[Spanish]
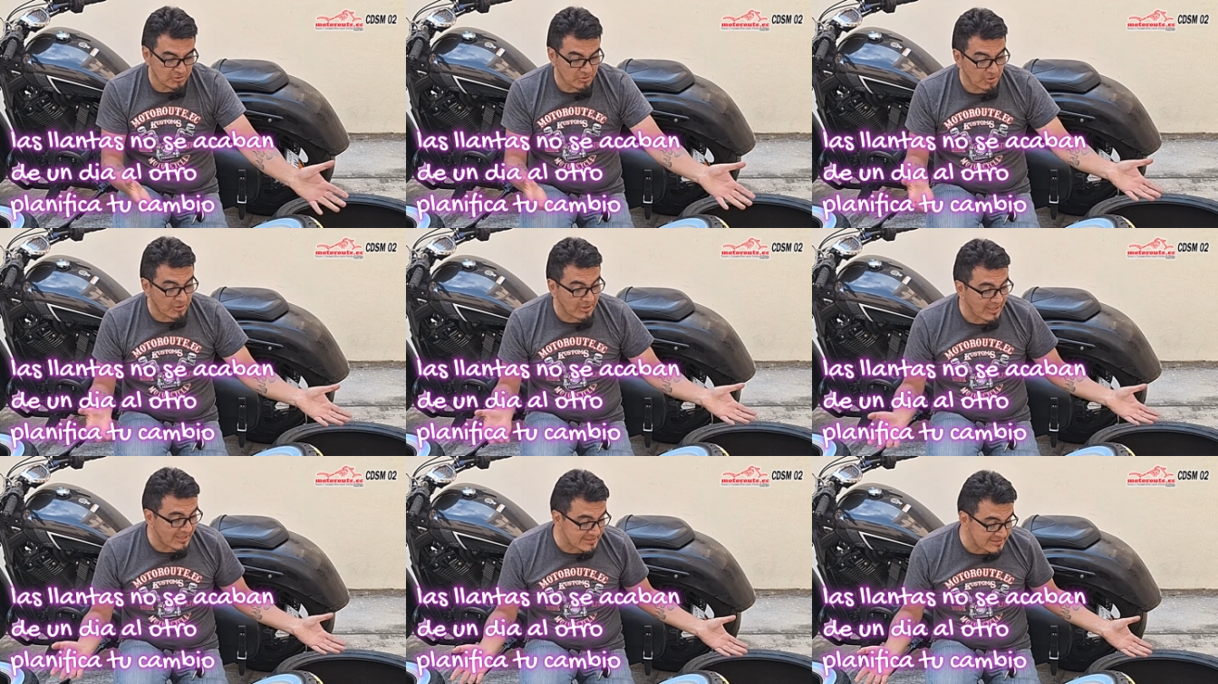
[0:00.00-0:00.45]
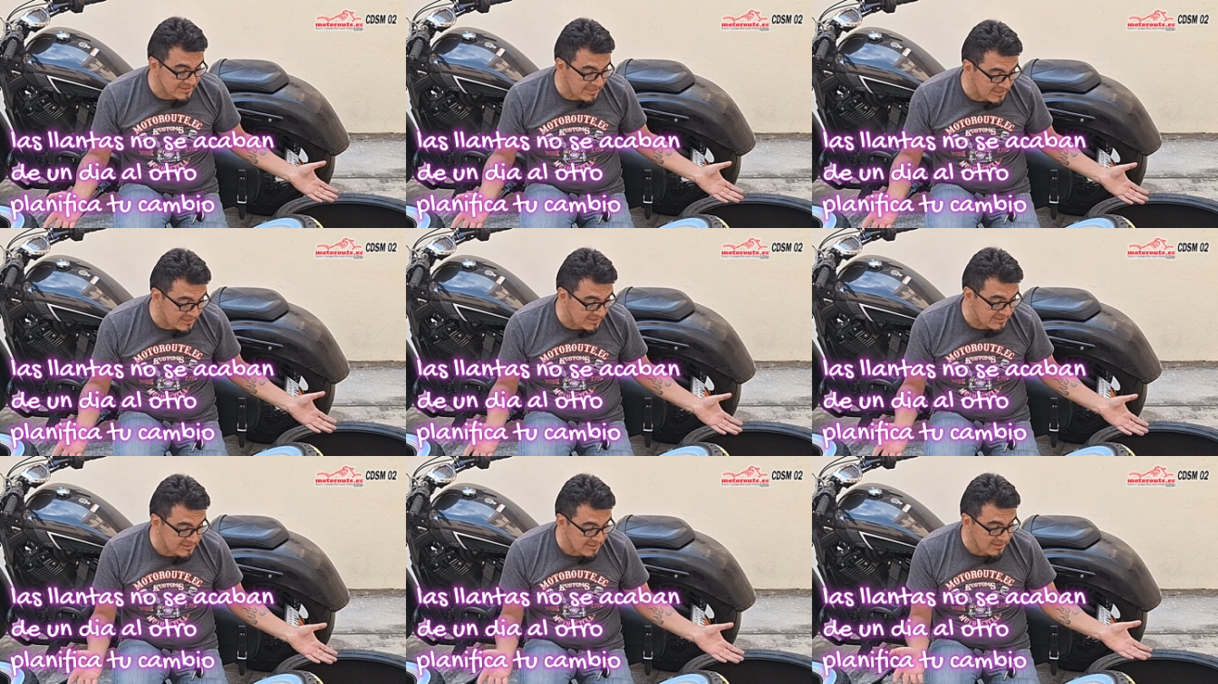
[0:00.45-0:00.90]
Todas las
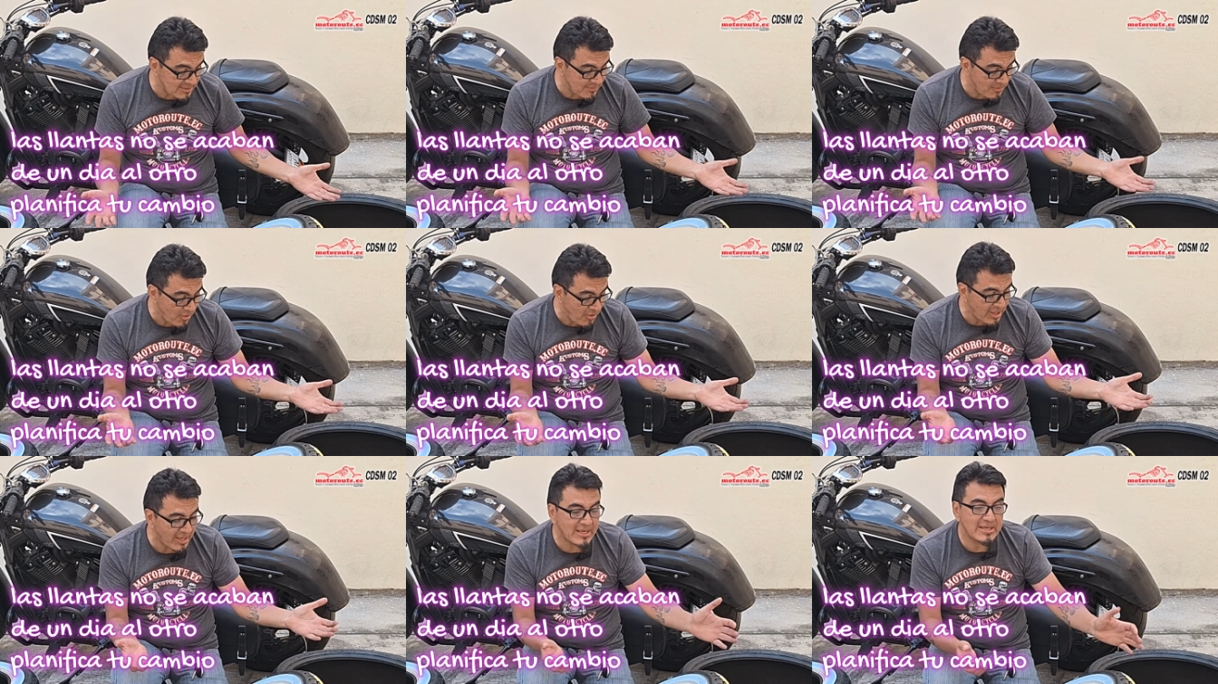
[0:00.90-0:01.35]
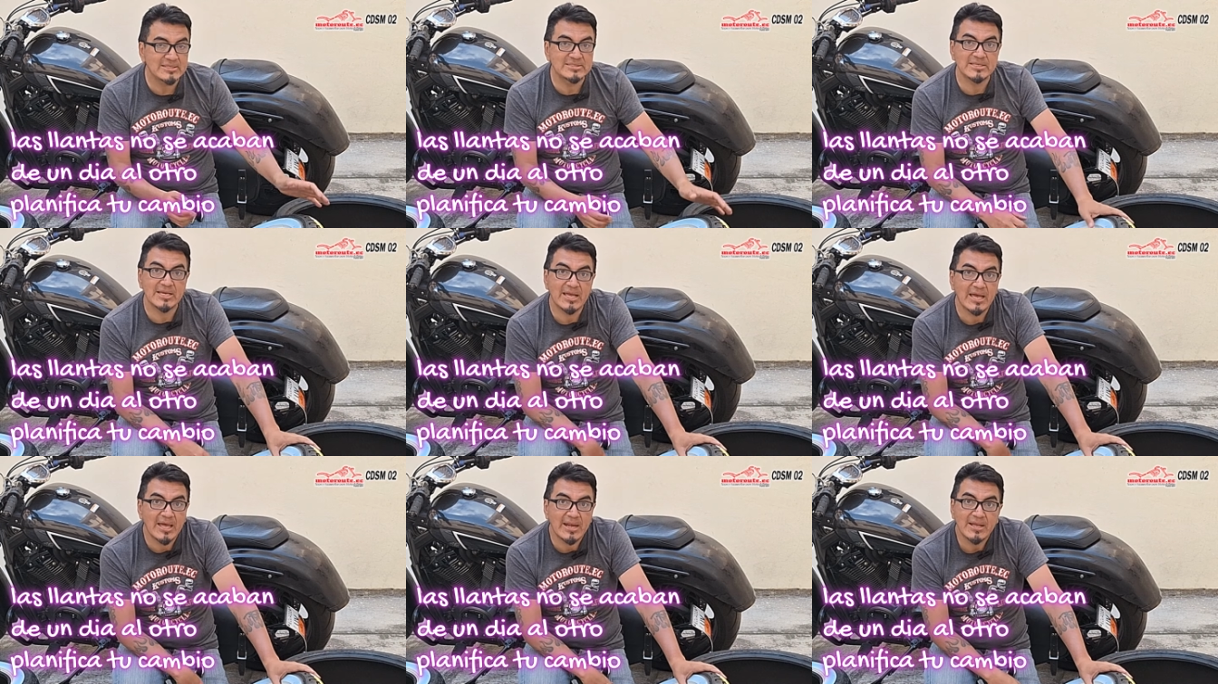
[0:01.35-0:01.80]
llantas se demoran en
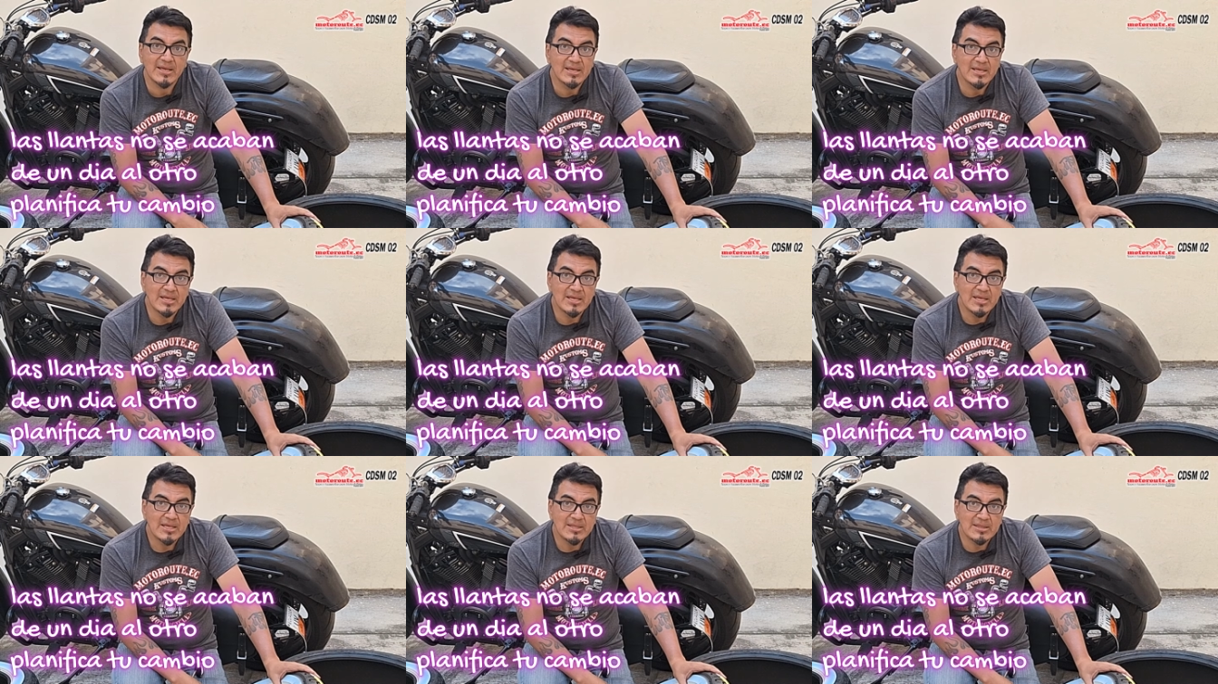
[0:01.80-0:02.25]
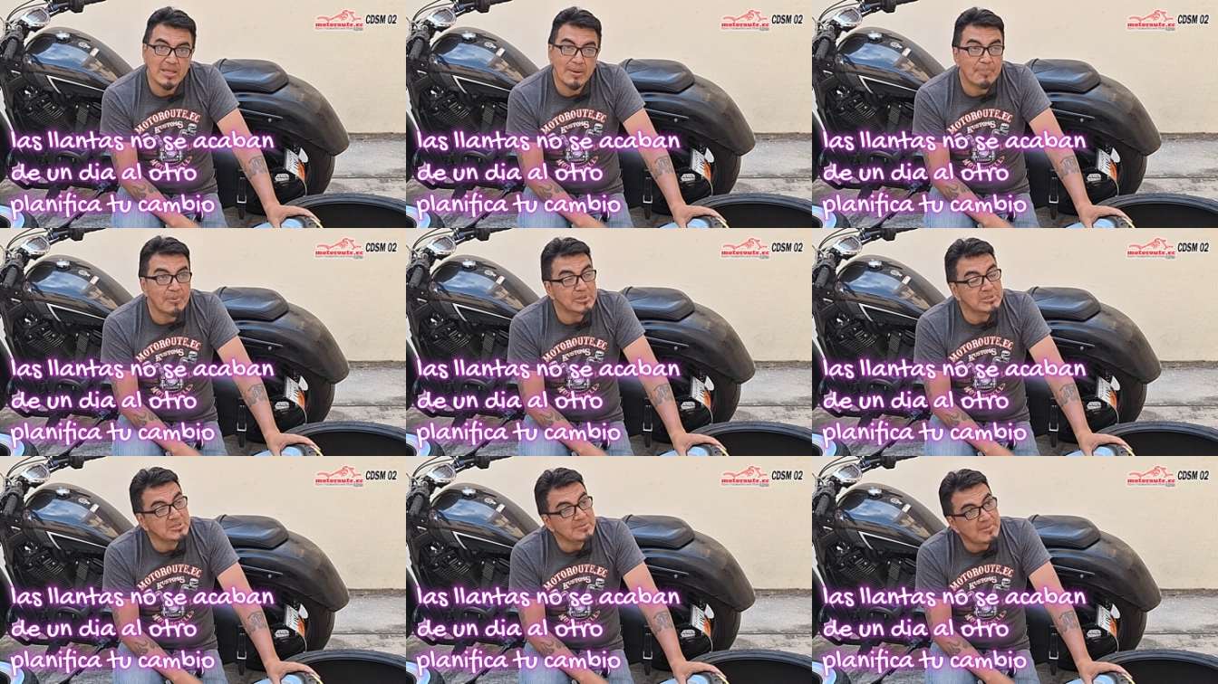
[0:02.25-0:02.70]
llegar de
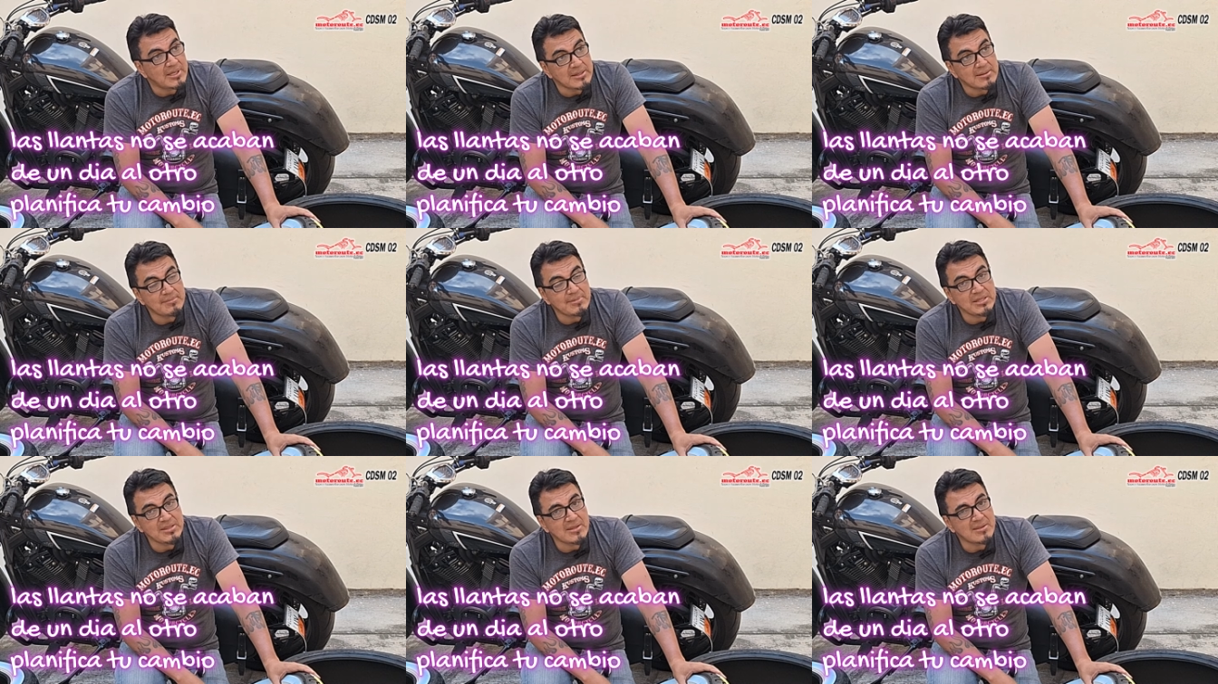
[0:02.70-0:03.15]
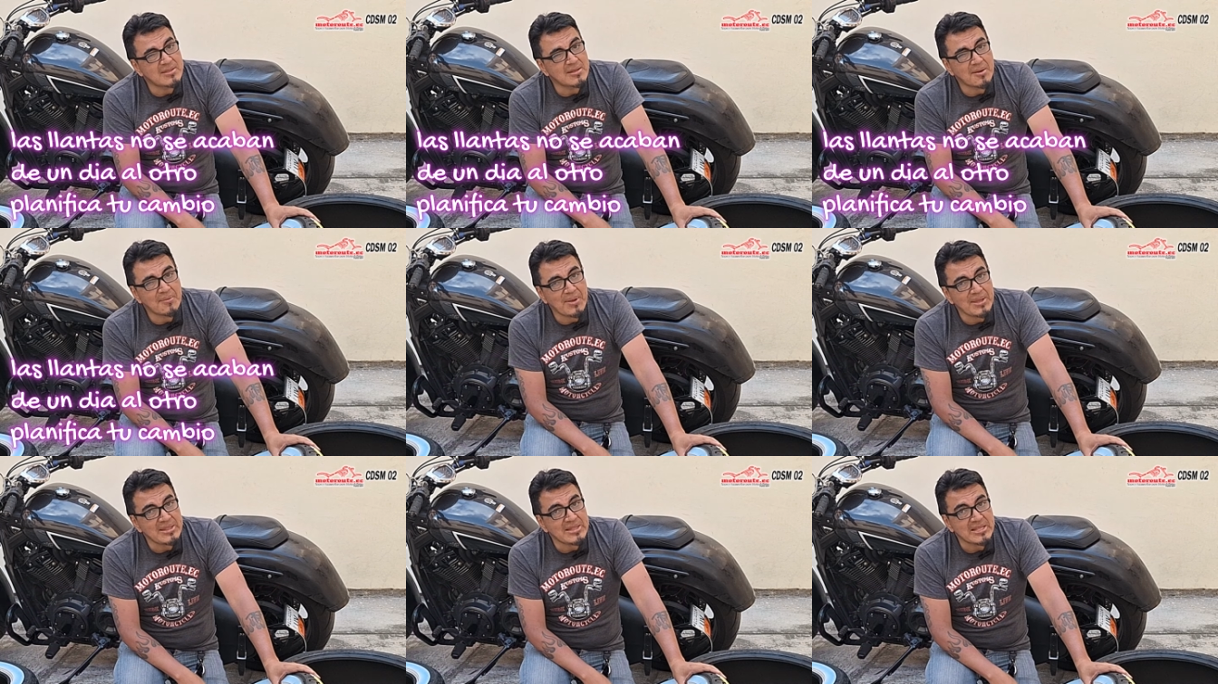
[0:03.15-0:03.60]
aproximadamente
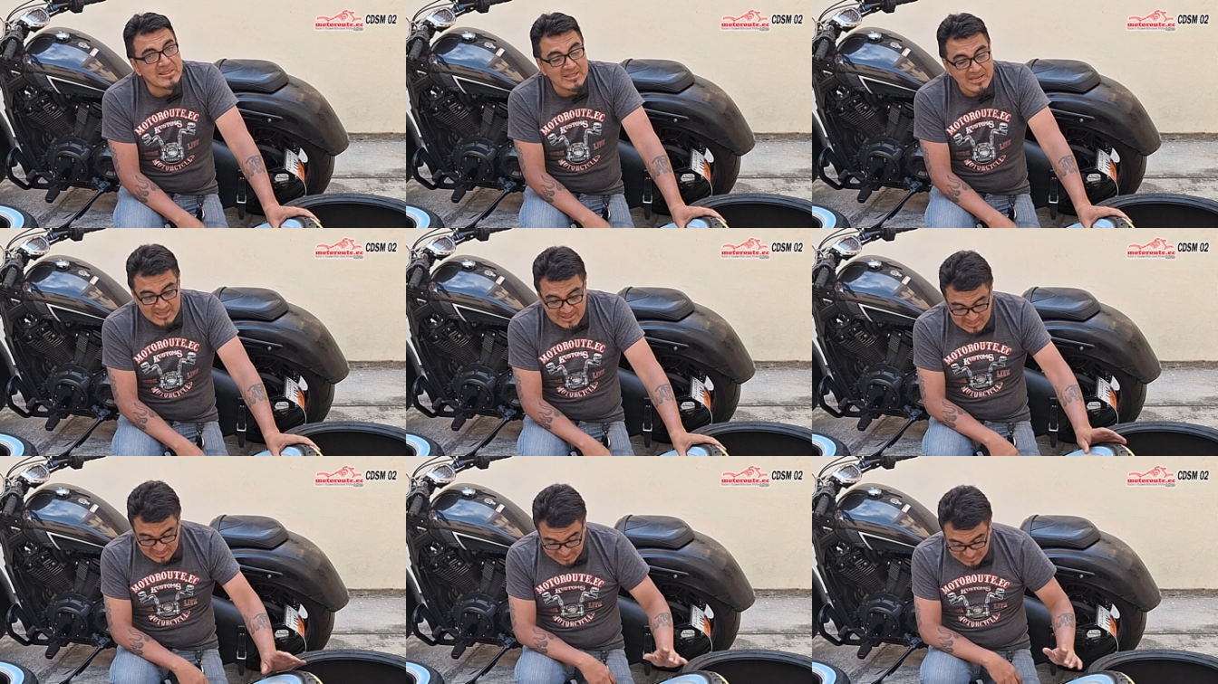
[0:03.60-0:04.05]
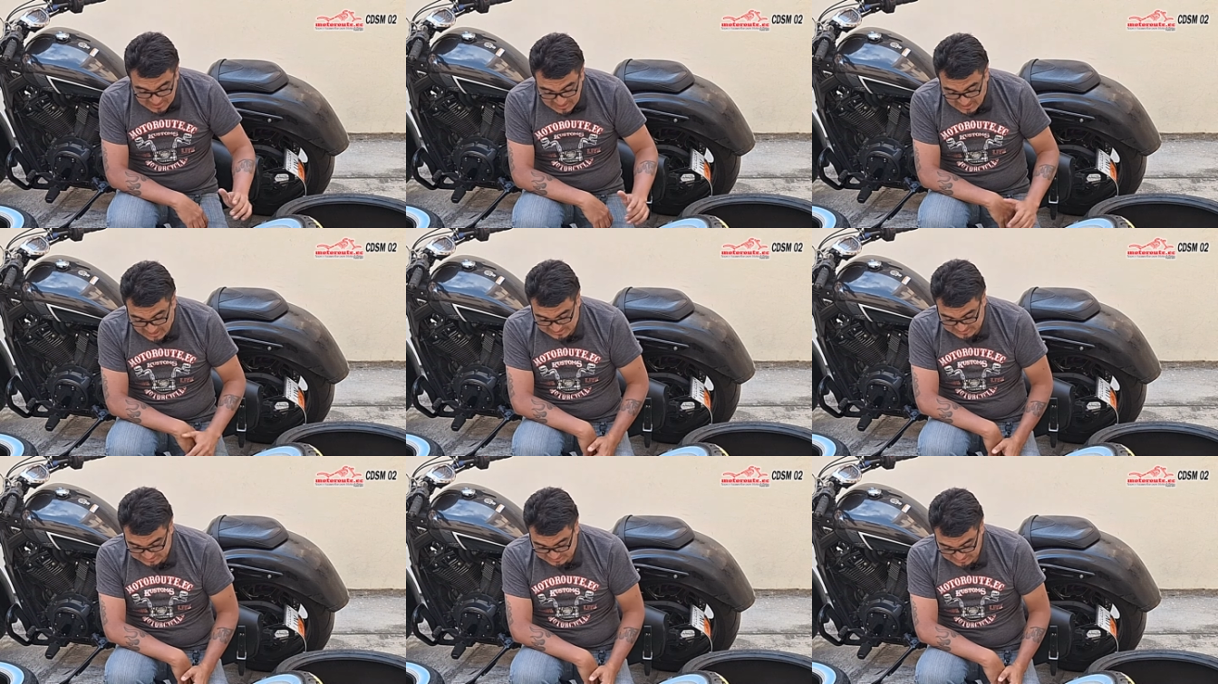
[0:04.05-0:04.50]
entre 20 a 30
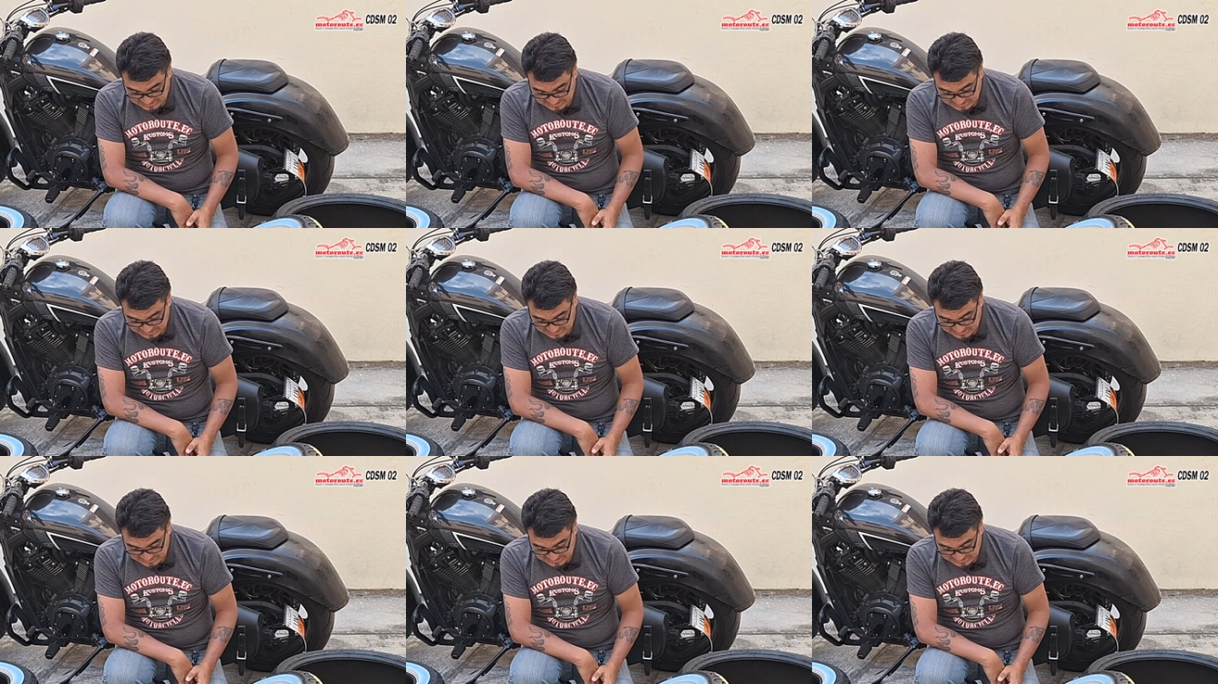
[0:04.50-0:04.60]
días.